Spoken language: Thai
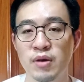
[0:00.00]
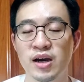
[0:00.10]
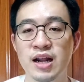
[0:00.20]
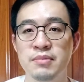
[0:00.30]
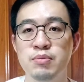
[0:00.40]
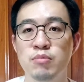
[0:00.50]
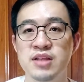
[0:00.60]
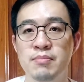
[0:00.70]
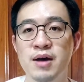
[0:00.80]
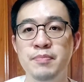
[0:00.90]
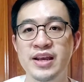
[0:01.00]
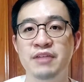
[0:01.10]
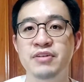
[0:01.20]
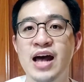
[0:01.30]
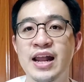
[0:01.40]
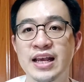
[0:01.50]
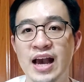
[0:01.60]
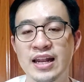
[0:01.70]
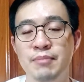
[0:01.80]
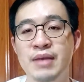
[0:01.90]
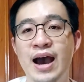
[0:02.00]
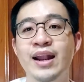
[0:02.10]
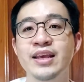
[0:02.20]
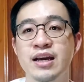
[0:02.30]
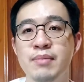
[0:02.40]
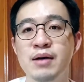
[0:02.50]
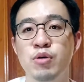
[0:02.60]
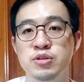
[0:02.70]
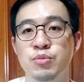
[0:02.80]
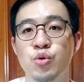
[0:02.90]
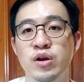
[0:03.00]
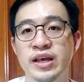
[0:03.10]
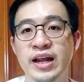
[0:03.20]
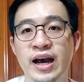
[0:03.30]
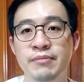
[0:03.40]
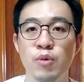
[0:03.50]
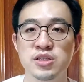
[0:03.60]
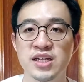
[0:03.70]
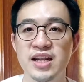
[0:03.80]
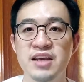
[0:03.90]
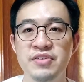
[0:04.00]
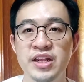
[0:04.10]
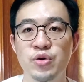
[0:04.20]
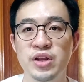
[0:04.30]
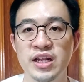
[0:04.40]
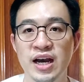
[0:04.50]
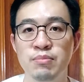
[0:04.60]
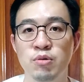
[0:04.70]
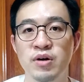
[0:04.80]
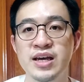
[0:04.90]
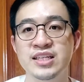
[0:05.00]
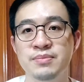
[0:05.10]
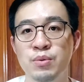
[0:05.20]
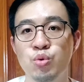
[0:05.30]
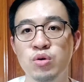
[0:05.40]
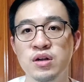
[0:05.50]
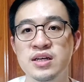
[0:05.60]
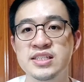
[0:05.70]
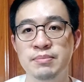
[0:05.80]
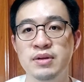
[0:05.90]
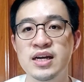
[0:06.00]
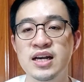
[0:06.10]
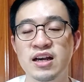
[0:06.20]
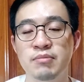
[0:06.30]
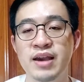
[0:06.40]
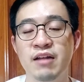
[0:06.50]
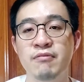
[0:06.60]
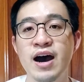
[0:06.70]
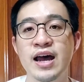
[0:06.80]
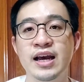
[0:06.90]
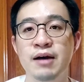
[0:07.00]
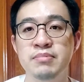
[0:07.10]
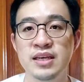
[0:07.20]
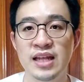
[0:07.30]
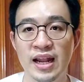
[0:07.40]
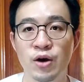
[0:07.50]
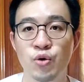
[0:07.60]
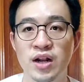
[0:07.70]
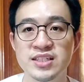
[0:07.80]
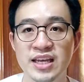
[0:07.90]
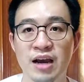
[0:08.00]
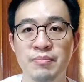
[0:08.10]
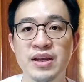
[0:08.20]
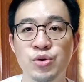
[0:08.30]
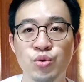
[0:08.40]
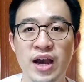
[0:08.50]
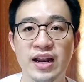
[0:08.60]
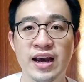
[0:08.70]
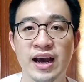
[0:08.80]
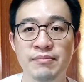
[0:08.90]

มันก็ทำให้ผมสามารถประหยัดเวลาในการทำงานได้เยอะบ้างพอสมควรเลยนะครับ เพราะฉะนั้นในวิดีโอนี้นะครับ ผมก็อยากจะมาพูด 10 เรื่องเกี่ยวกับแคนวานะครับที่หลายๆคน น่าจะยังไม่รู้กันนะค